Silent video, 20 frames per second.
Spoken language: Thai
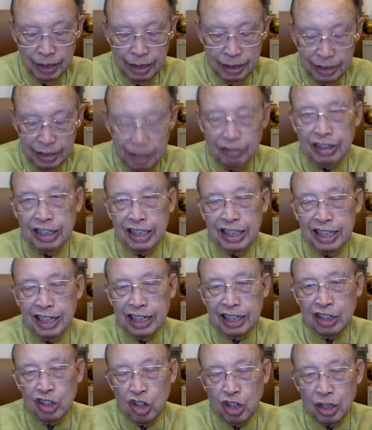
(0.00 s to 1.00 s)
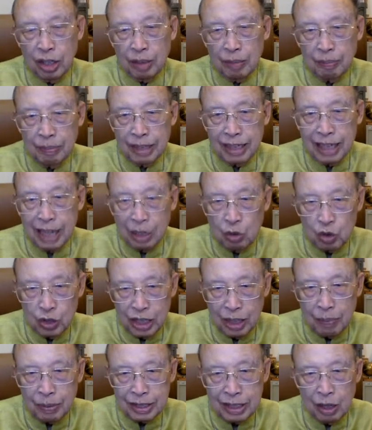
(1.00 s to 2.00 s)
ชีวิตนิรันดรเม่นการหูจั
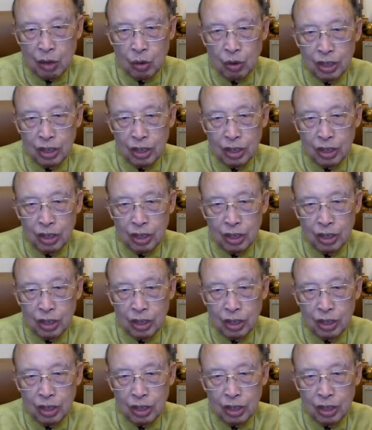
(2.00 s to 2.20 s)
กพระเจ้า